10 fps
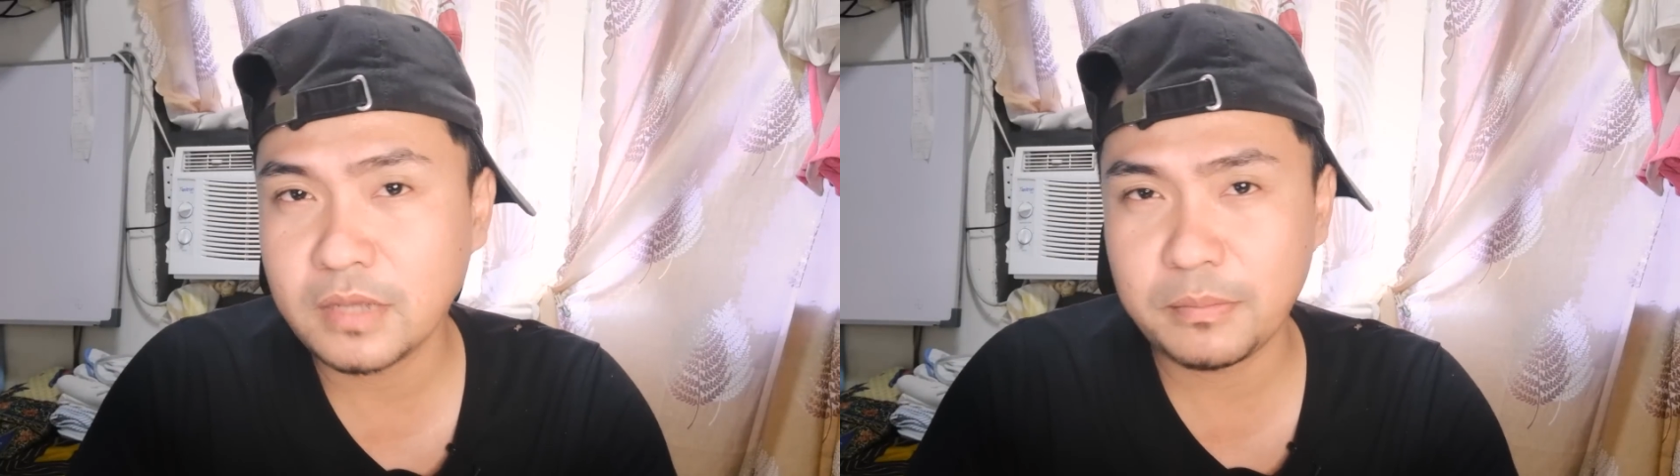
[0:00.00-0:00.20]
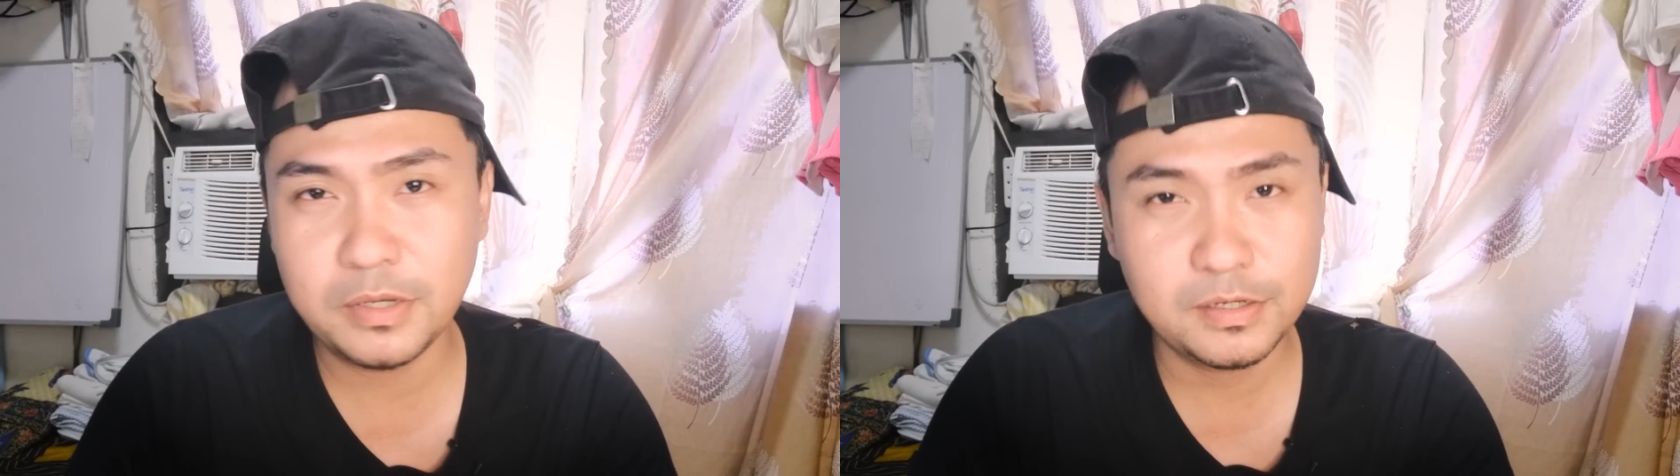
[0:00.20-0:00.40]

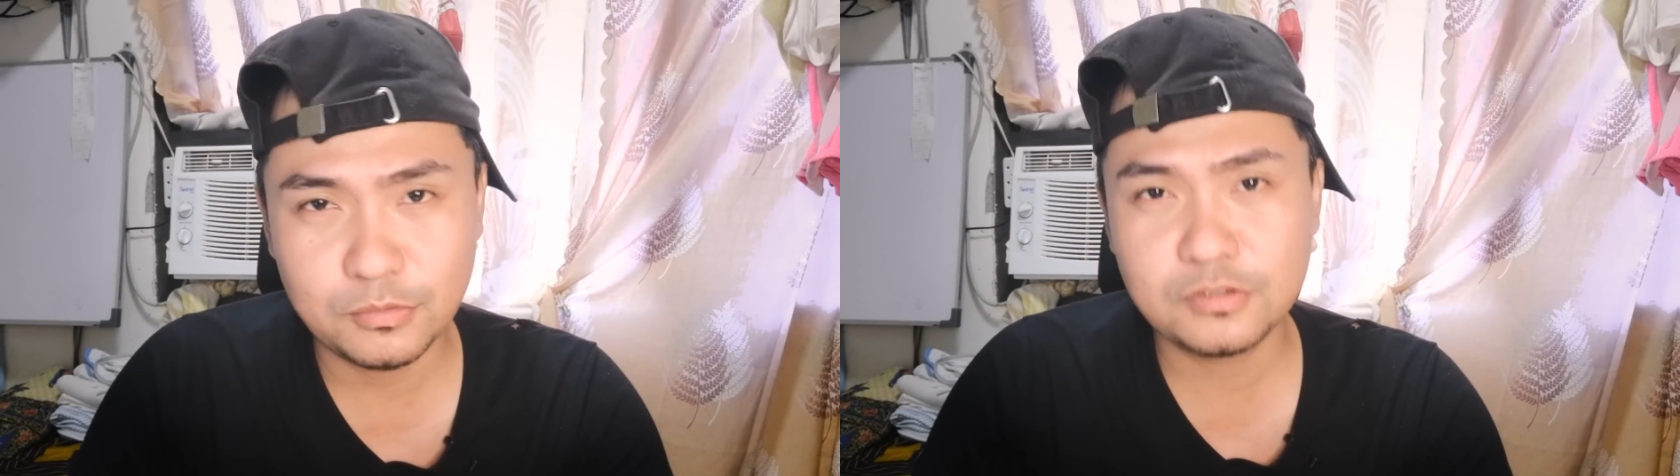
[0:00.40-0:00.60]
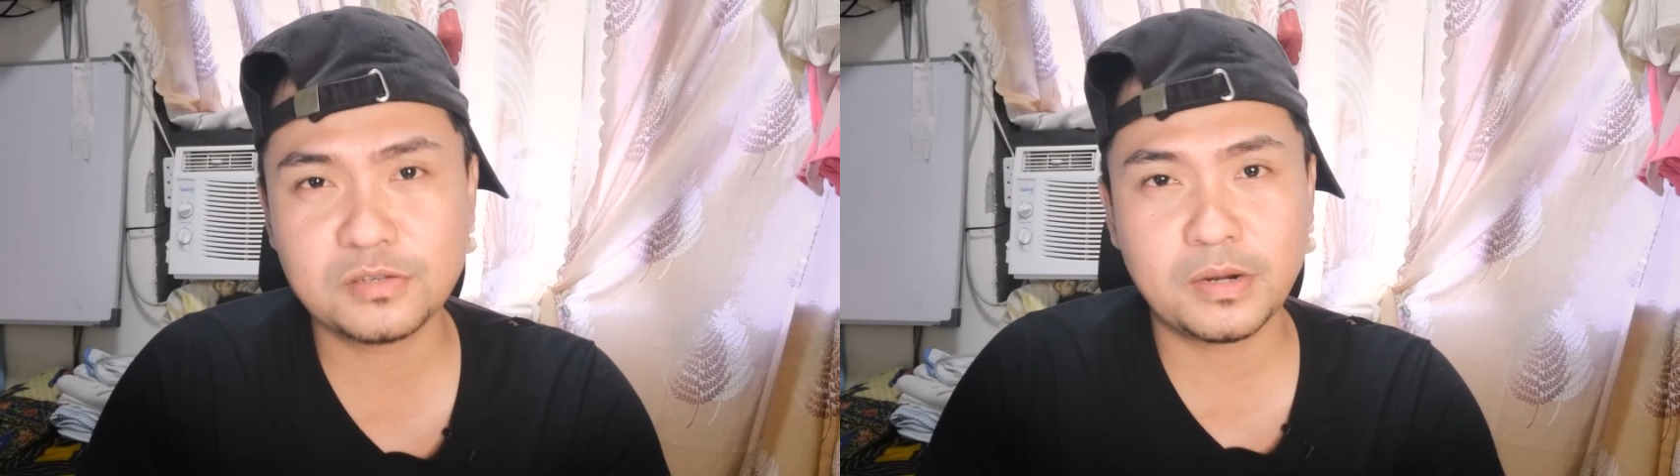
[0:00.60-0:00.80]

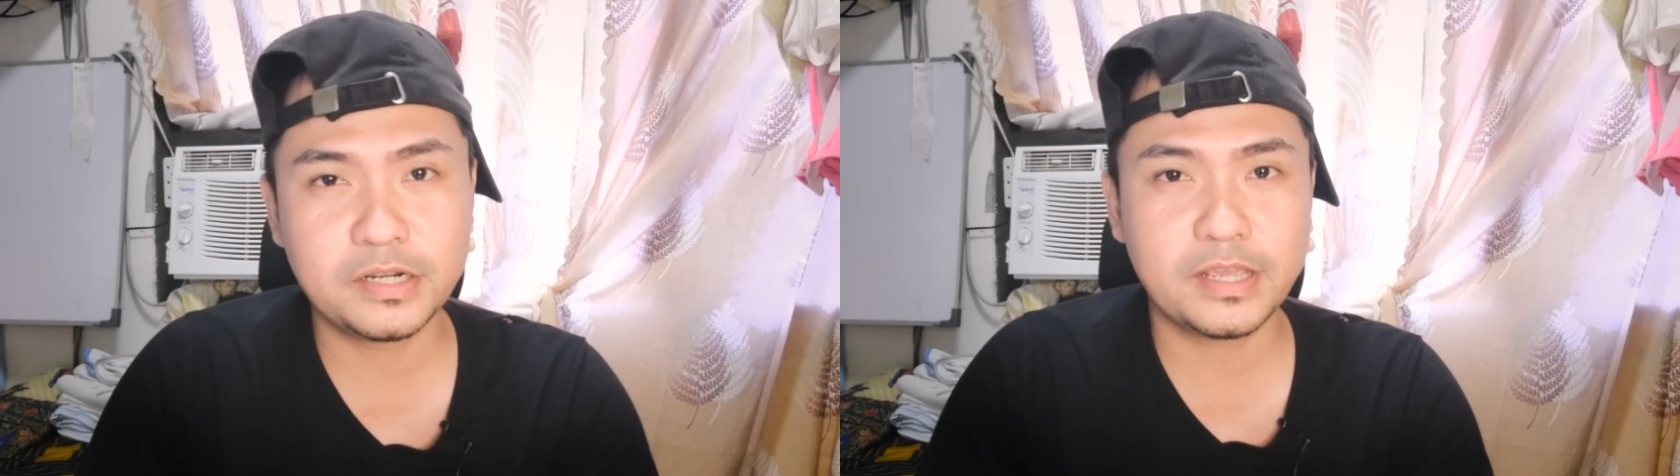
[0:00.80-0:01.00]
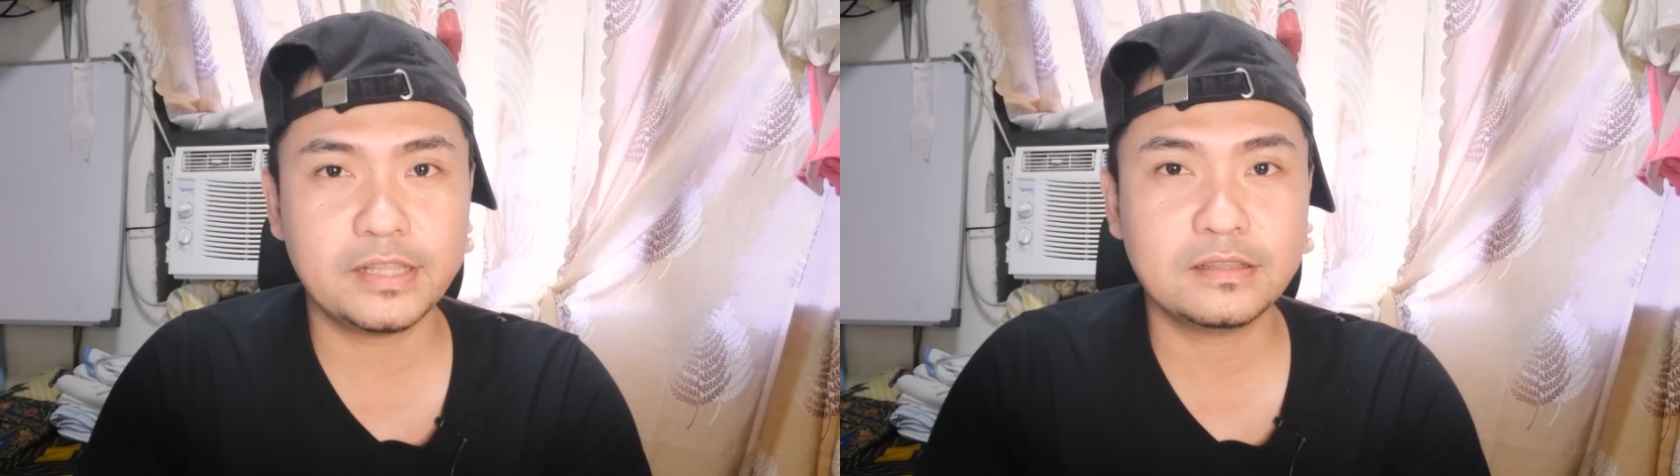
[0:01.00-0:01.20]
available sa
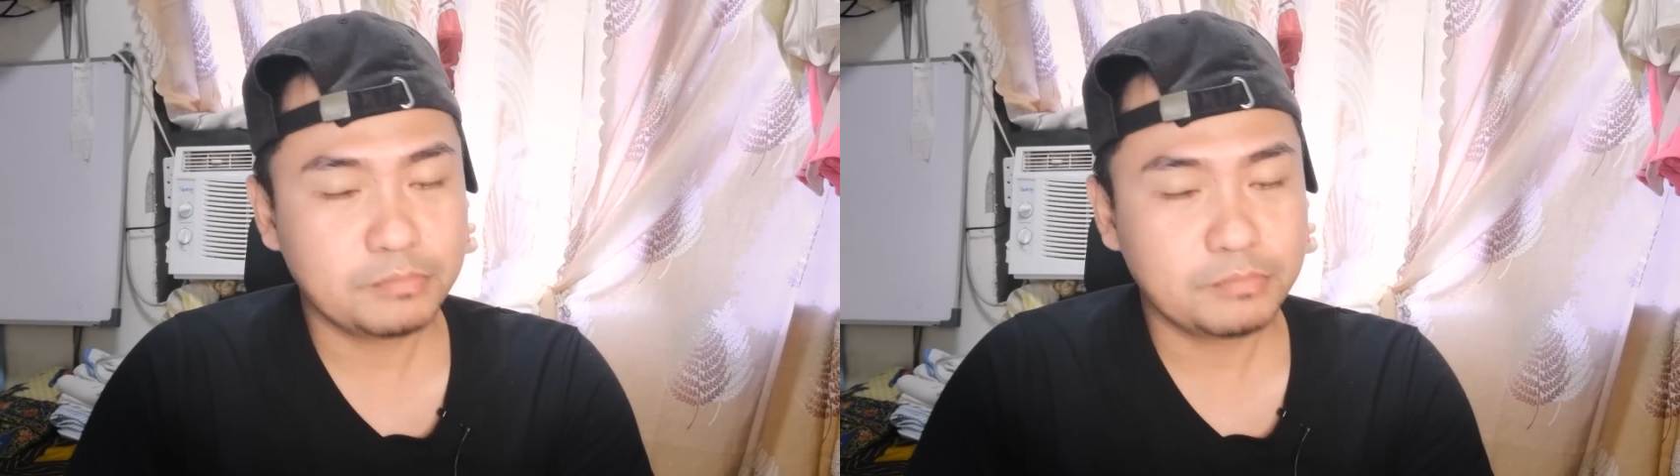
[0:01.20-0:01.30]
market.